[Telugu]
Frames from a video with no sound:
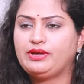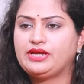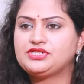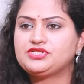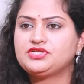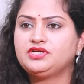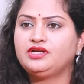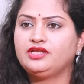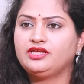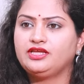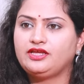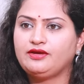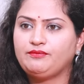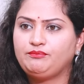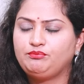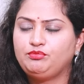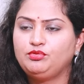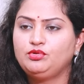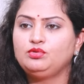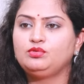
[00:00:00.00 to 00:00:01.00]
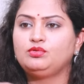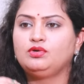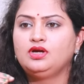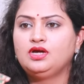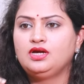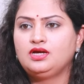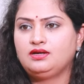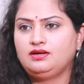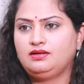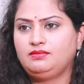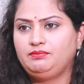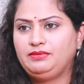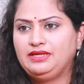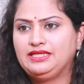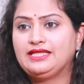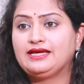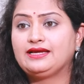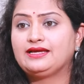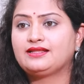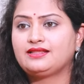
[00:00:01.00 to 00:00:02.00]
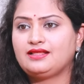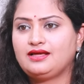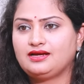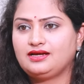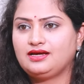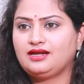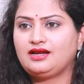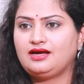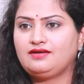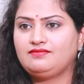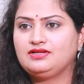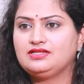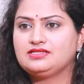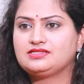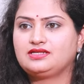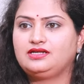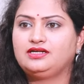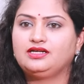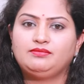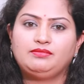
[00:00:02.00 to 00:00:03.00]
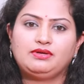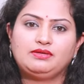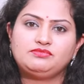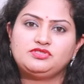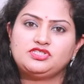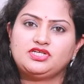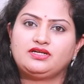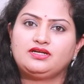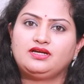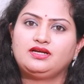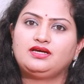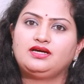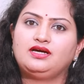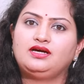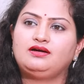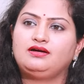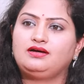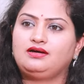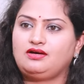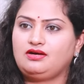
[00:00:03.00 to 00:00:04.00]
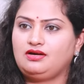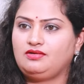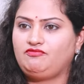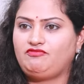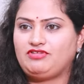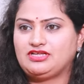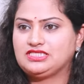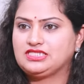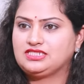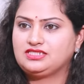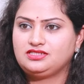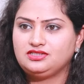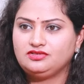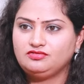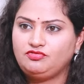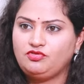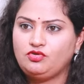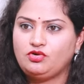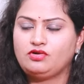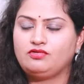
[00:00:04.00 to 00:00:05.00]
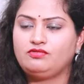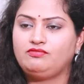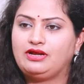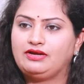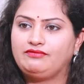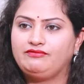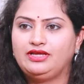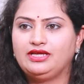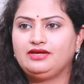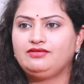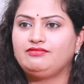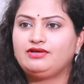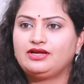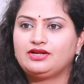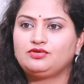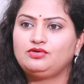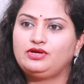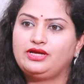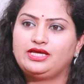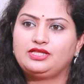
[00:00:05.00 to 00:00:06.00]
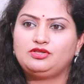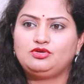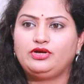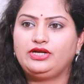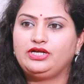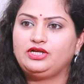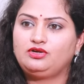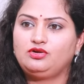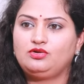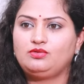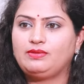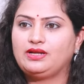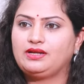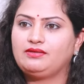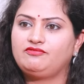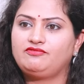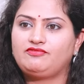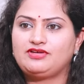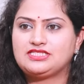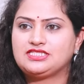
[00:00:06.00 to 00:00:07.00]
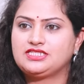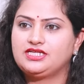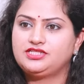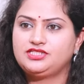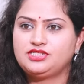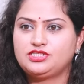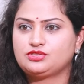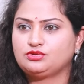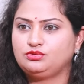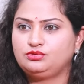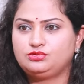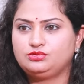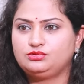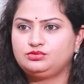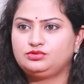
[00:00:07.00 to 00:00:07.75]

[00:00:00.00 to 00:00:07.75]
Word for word: పేషెంట్ ఎప్పుడు మీ దగ్గర దాకా రావాలి సార్ అంటే మనం జనరల్గా ఫస్ట్ ఫోర్ వన్ వీక్ వరకు ఏదో ఇంట్లో మనం ఫస్ట్ ఎయిడ్ చేసుకుంటూ